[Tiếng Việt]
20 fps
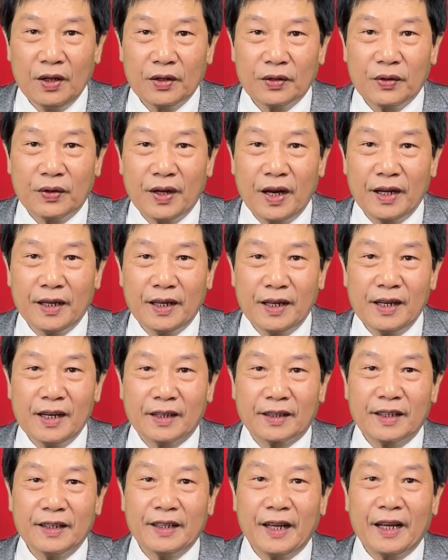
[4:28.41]
cho nên nó
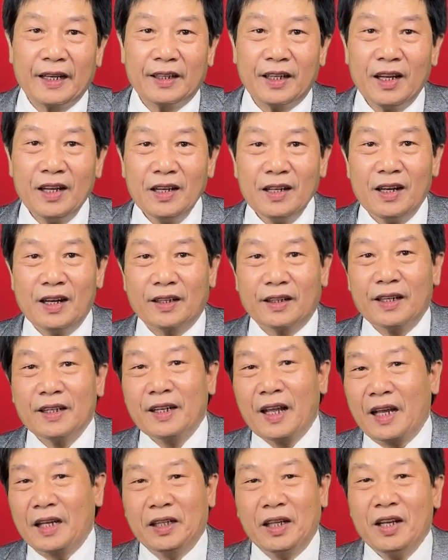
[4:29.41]
là cái ngày Tết là cái ngày